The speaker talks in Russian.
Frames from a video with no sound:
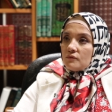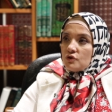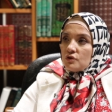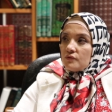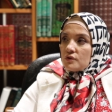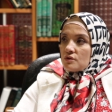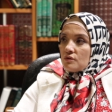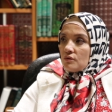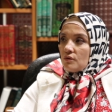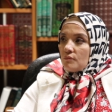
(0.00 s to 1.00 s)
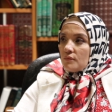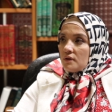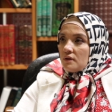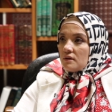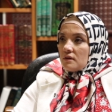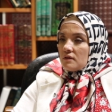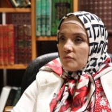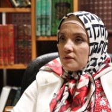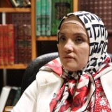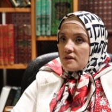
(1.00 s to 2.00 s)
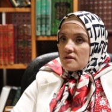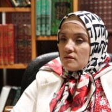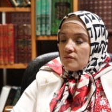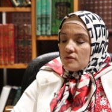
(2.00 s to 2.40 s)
Учитывая, что мы а, в благотворительном